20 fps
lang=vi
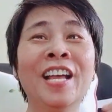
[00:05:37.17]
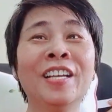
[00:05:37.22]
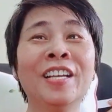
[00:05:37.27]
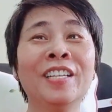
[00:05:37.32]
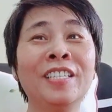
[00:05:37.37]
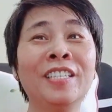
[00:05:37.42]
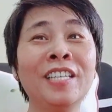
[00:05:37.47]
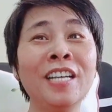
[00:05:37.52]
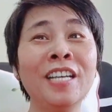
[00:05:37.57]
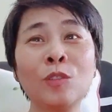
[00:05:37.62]

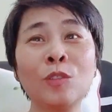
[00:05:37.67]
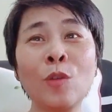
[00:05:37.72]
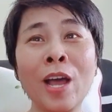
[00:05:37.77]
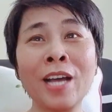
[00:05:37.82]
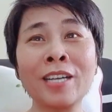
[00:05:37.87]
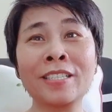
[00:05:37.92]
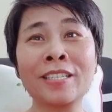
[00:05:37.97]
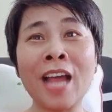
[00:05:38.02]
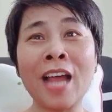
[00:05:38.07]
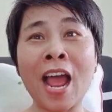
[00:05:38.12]
nhưng
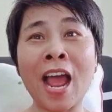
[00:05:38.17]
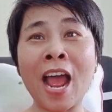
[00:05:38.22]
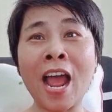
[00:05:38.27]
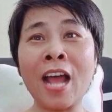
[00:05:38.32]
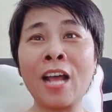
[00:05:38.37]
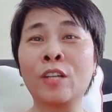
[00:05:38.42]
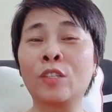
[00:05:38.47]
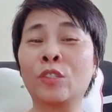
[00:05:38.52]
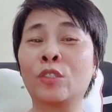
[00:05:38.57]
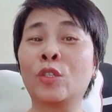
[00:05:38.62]
thoát
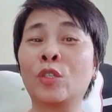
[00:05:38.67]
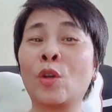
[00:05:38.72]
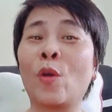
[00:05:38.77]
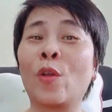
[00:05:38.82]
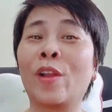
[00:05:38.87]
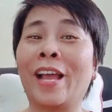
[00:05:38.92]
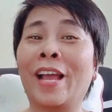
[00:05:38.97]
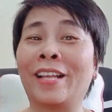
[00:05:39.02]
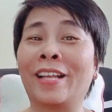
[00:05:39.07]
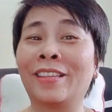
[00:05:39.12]
ra
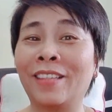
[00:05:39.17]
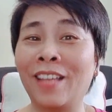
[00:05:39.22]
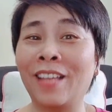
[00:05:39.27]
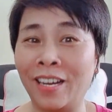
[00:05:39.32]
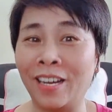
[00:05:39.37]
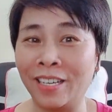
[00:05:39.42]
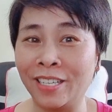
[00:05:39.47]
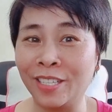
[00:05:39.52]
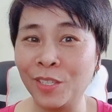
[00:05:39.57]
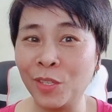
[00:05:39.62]
rồi lại
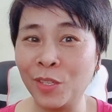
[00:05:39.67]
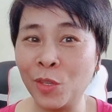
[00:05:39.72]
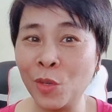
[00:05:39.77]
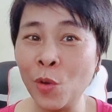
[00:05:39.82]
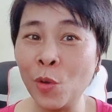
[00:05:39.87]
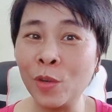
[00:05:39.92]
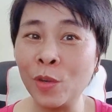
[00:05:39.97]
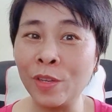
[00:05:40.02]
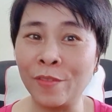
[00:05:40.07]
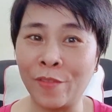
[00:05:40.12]
tự
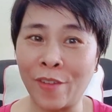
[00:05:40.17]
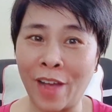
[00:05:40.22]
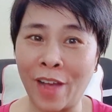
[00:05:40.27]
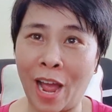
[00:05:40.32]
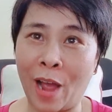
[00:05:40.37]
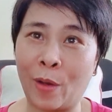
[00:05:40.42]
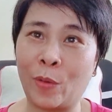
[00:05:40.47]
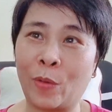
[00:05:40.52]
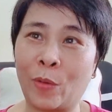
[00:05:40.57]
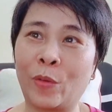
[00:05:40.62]
chui
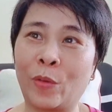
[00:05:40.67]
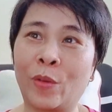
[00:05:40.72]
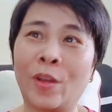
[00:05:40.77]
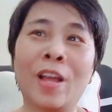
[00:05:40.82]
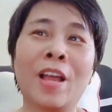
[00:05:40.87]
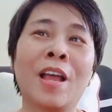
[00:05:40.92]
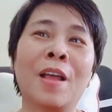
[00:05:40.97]
vào